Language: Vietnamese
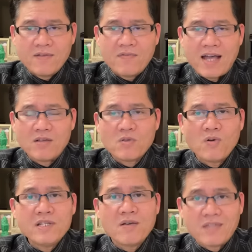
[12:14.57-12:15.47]
và nó
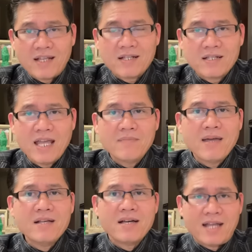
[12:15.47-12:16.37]
tốn nhiều tiền nên
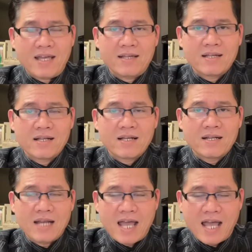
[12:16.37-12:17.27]
mấy người này
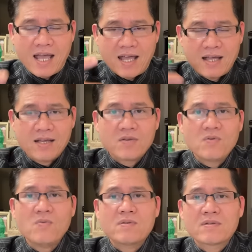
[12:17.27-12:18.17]
là rút